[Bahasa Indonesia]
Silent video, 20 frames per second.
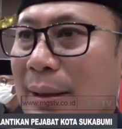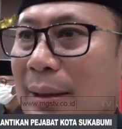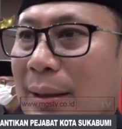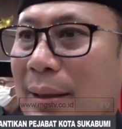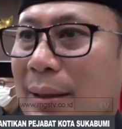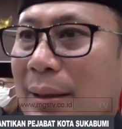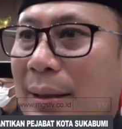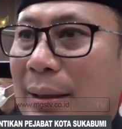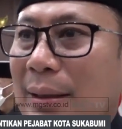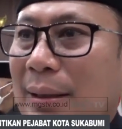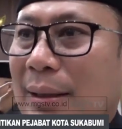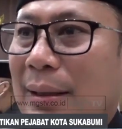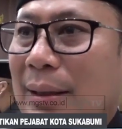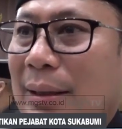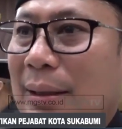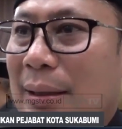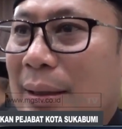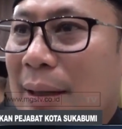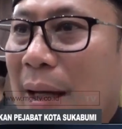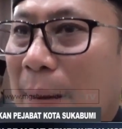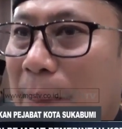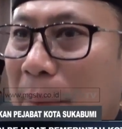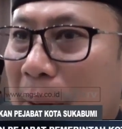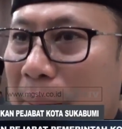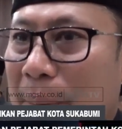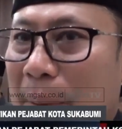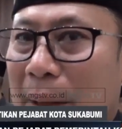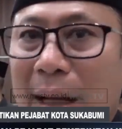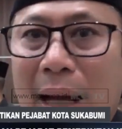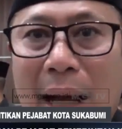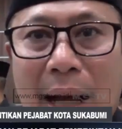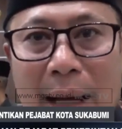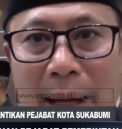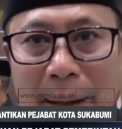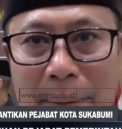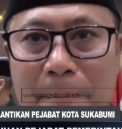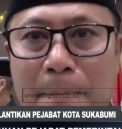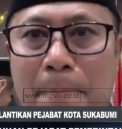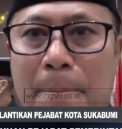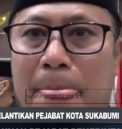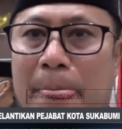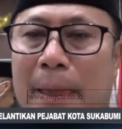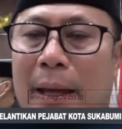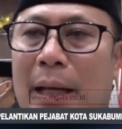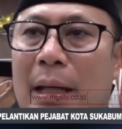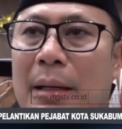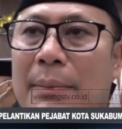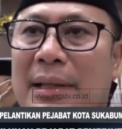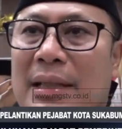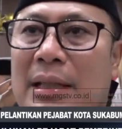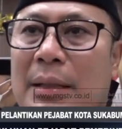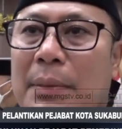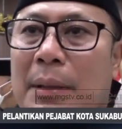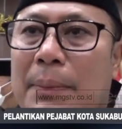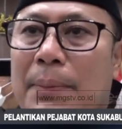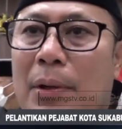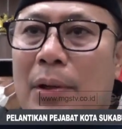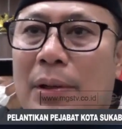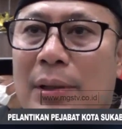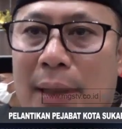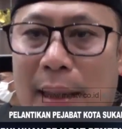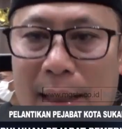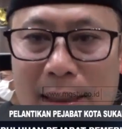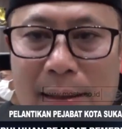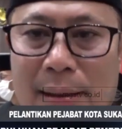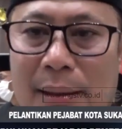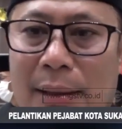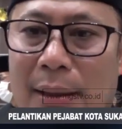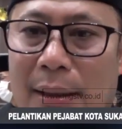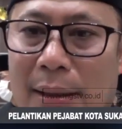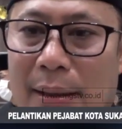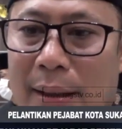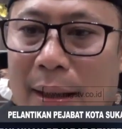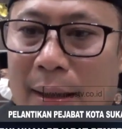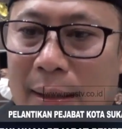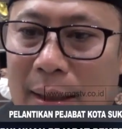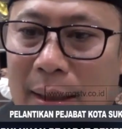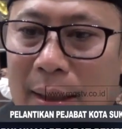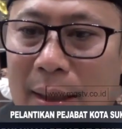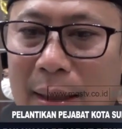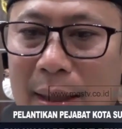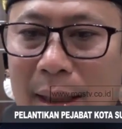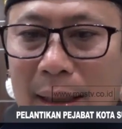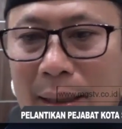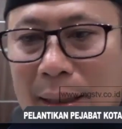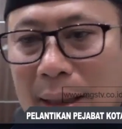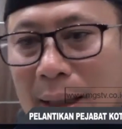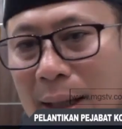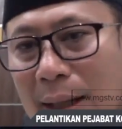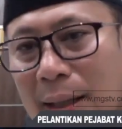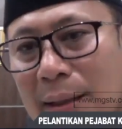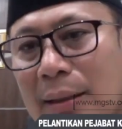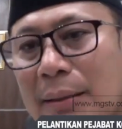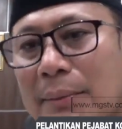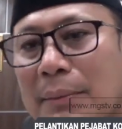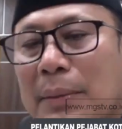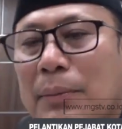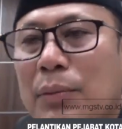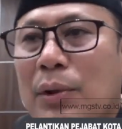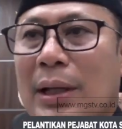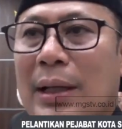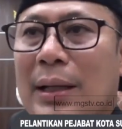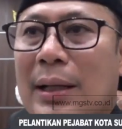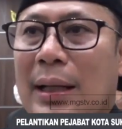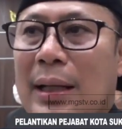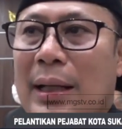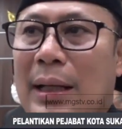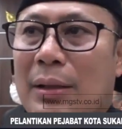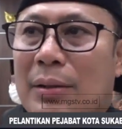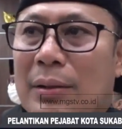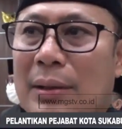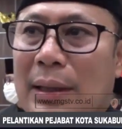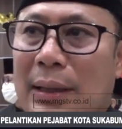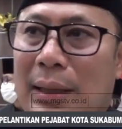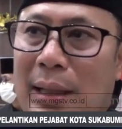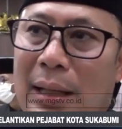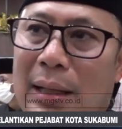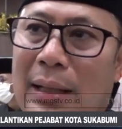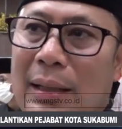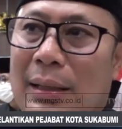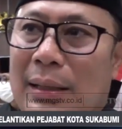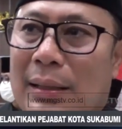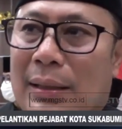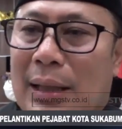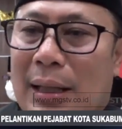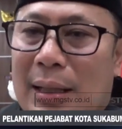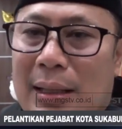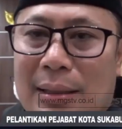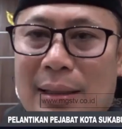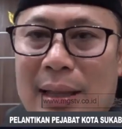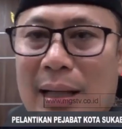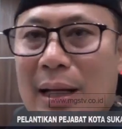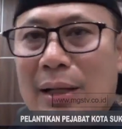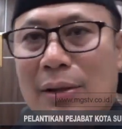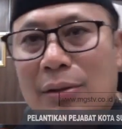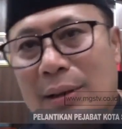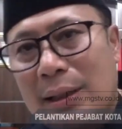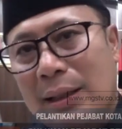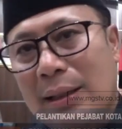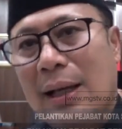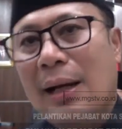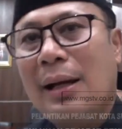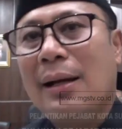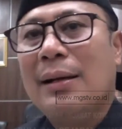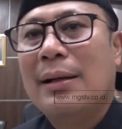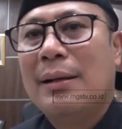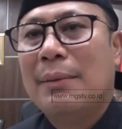uh, apa PDAM ini masih berproses nanti kita lihat memungkinkan atau tidak terkejar atau tidak